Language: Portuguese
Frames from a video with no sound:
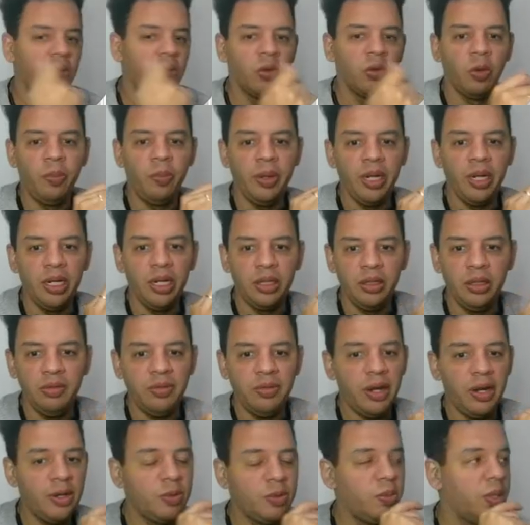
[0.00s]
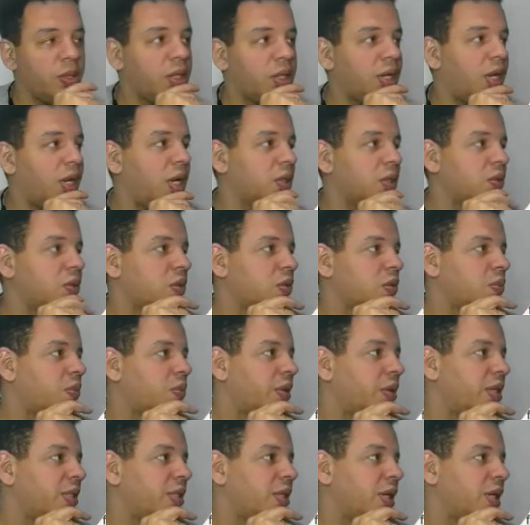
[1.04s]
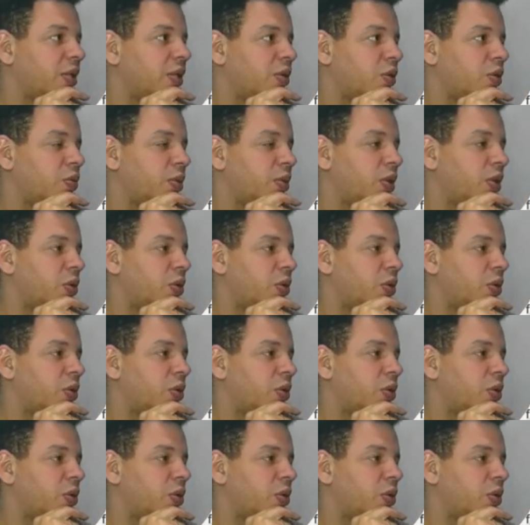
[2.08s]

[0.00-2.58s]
Estou operando em vários mercados, baseado no